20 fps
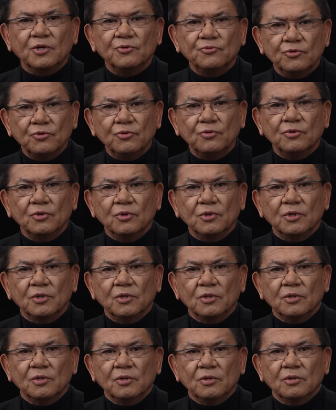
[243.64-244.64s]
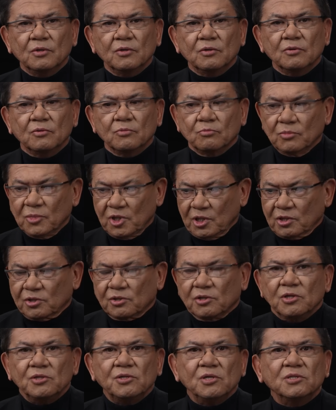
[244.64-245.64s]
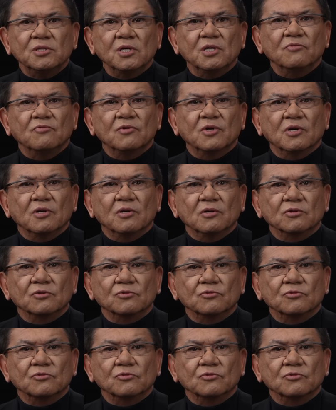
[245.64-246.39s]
году мы открыто заявляли,